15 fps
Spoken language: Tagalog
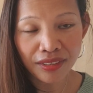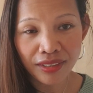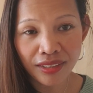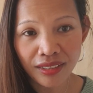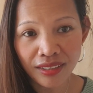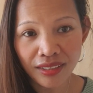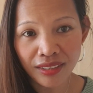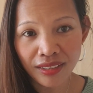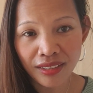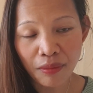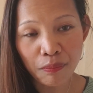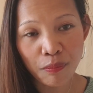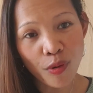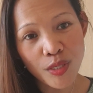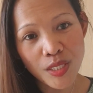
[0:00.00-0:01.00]
nag uh,
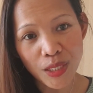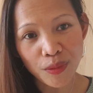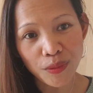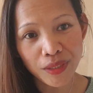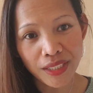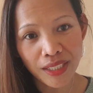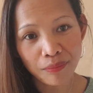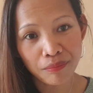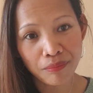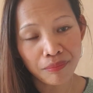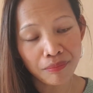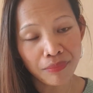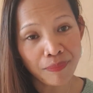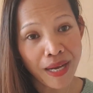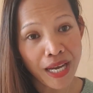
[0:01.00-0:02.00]
nag-post ako
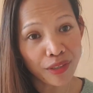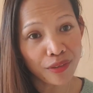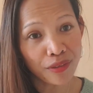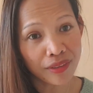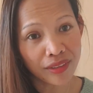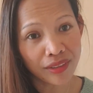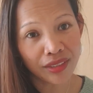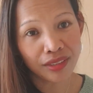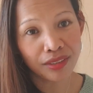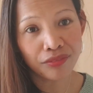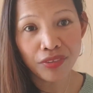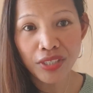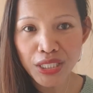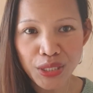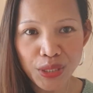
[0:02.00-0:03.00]
ng bagong uh,
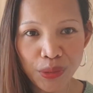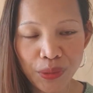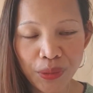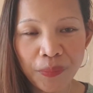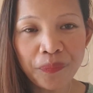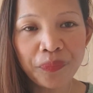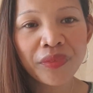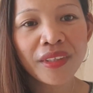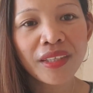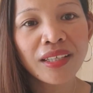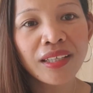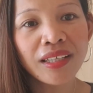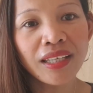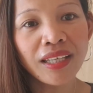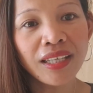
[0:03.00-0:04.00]
video
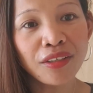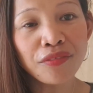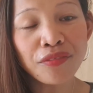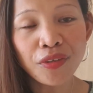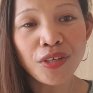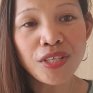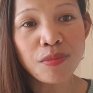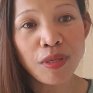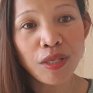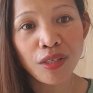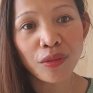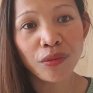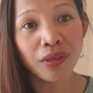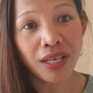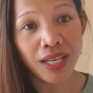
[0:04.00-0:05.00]
and of course mayroon
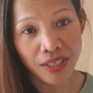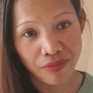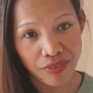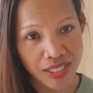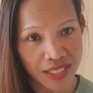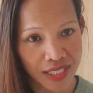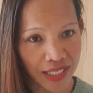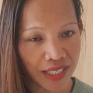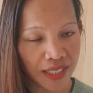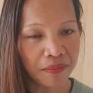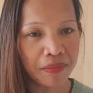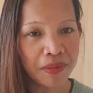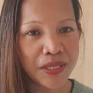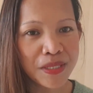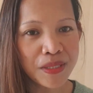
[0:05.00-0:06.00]
akong live stream
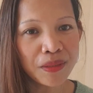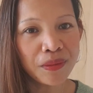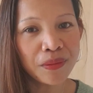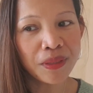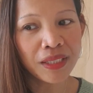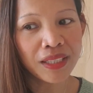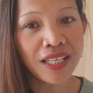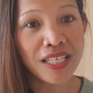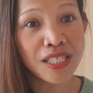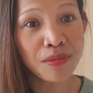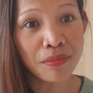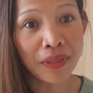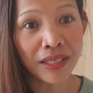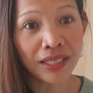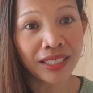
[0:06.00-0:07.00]
so at least
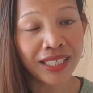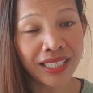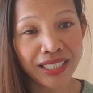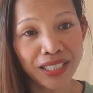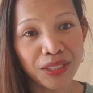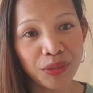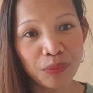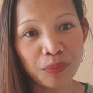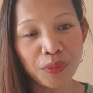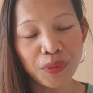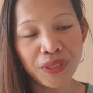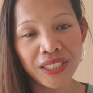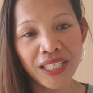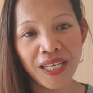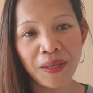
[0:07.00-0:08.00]
makita niyo
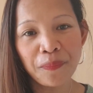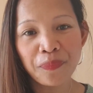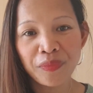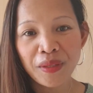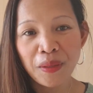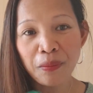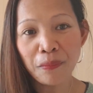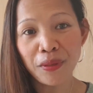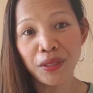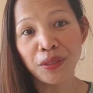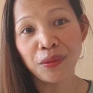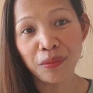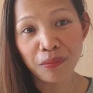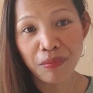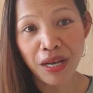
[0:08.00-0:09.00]
po na mayroon
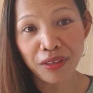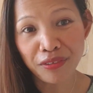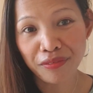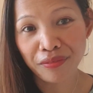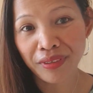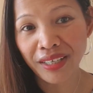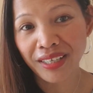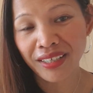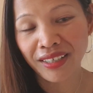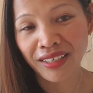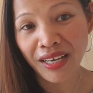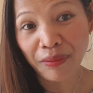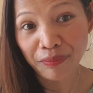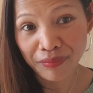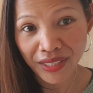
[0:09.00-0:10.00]
akong bagong
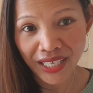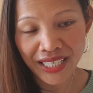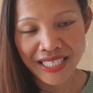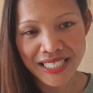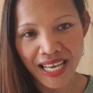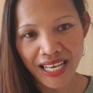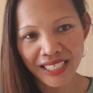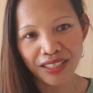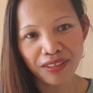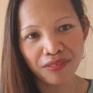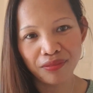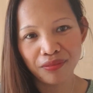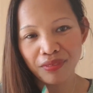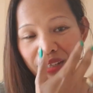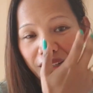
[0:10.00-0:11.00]
uh, update sa
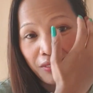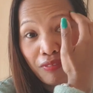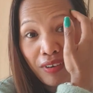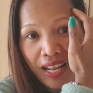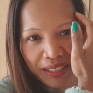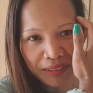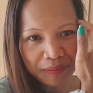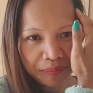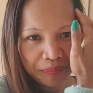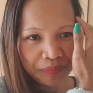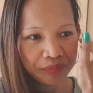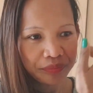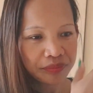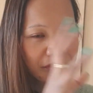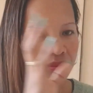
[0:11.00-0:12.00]
aking uh, vlog.
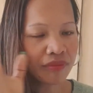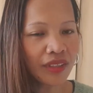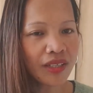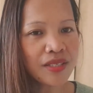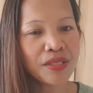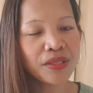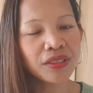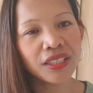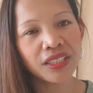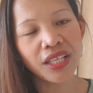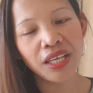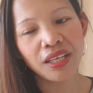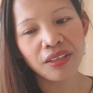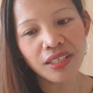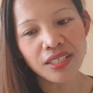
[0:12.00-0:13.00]
So
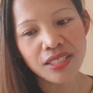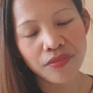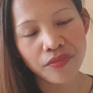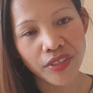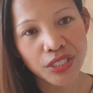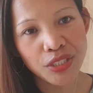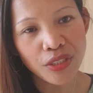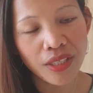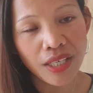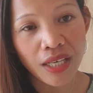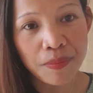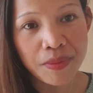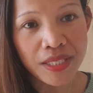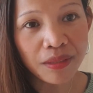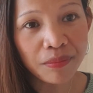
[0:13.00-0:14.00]
today's video
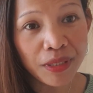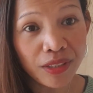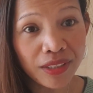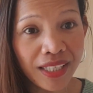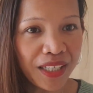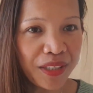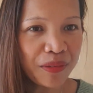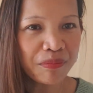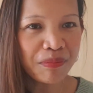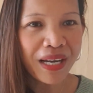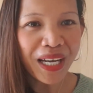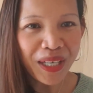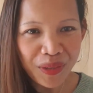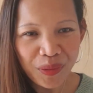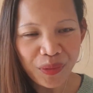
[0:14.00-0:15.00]
kakapsat mayroon tayong
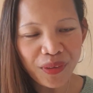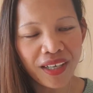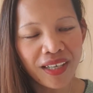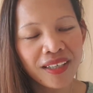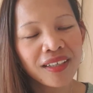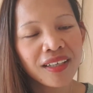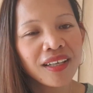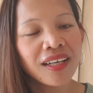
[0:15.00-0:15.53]
bagong